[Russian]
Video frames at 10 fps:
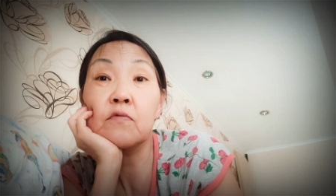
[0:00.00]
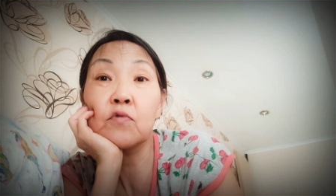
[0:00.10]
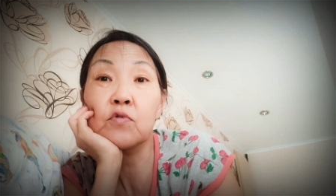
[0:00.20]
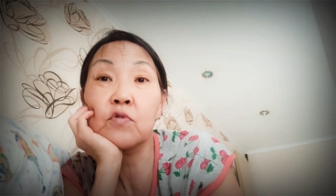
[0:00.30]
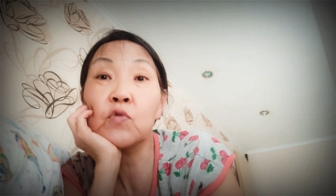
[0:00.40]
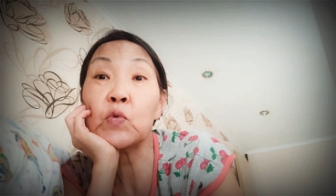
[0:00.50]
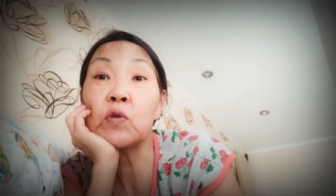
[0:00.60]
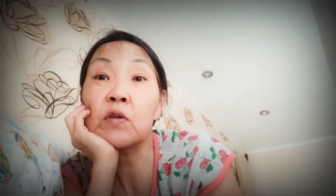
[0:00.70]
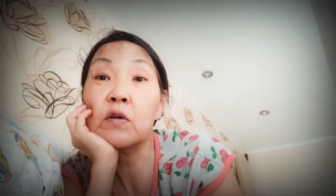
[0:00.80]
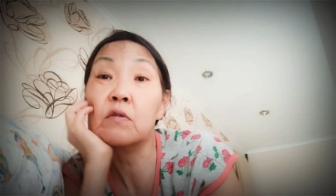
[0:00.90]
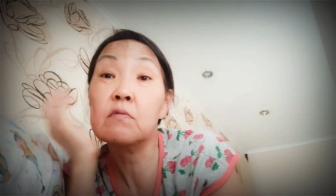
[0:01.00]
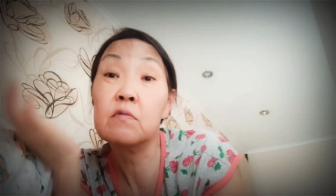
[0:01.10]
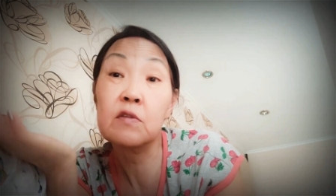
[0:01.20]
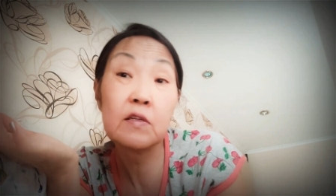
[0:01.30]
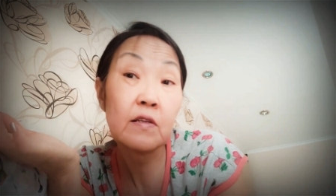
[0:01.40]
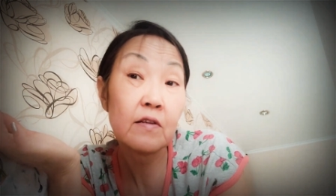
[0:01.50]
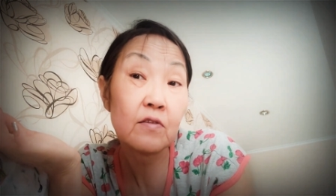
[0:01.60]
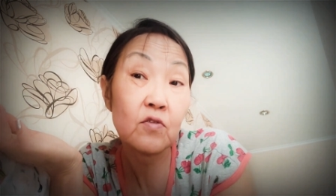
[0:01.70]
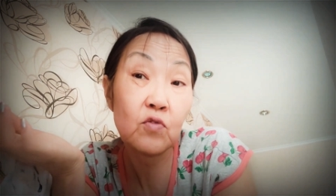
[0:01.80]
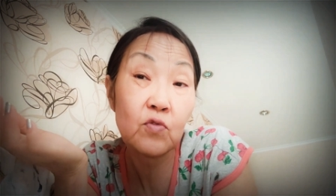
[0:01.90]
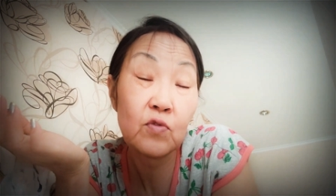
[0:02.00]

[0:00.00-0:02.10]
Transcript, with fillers: вот, ну, я зрительница